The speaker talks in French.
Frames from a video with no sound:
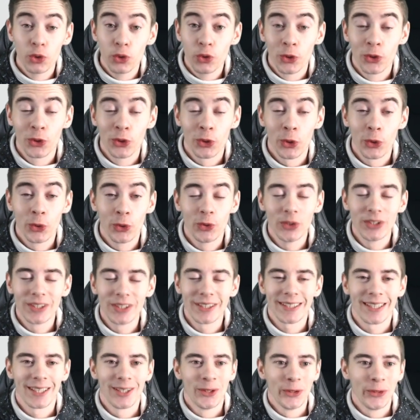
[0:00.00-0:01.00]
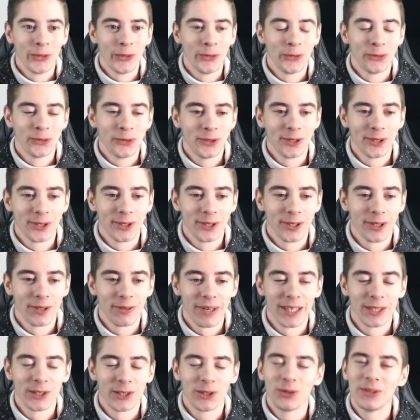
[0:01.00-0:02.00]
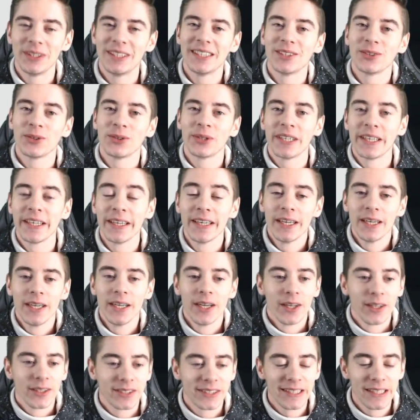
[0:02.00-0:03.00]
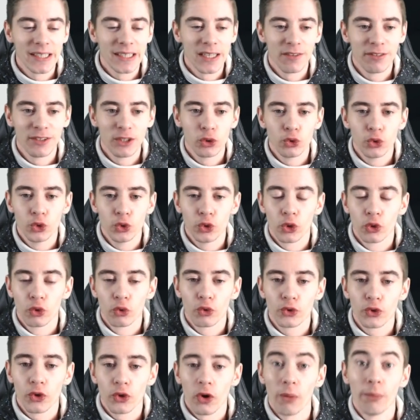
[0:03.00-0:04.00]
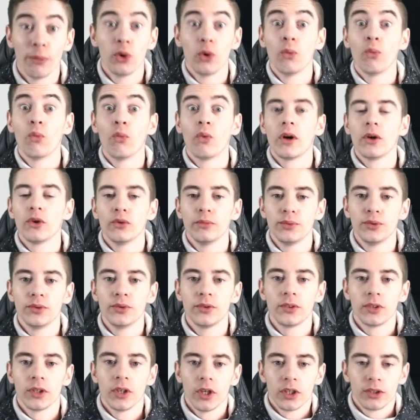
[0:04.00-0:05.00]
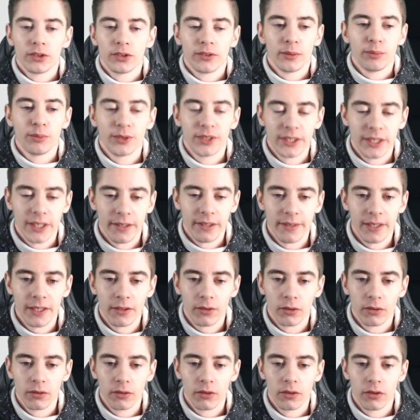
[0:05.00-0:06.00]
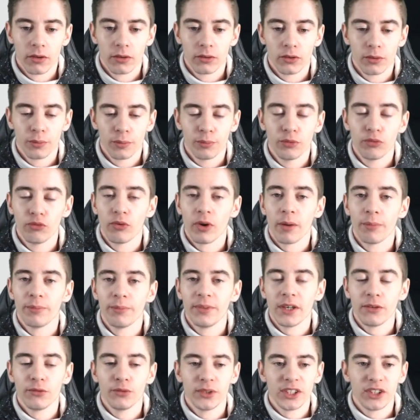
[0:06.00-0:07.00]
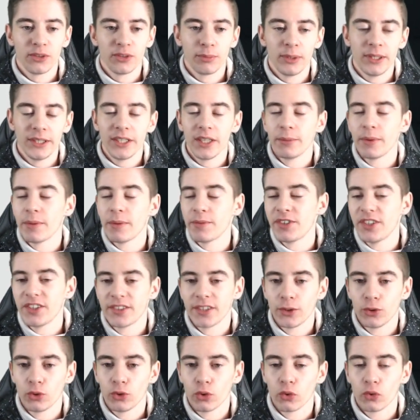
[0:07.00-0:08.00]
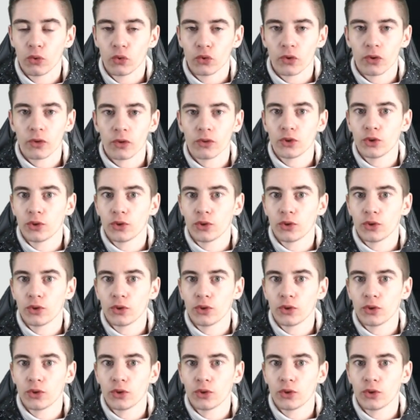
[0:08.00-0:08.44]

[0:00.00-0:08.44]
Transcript: que j'enregistre, euh, donc euh, voilà, je suis désolé si la vidéo dure longtemps, mais au moins le but, je, ça va être euh, de pouvoir bien vous expliquer, même si ça dure longtemps.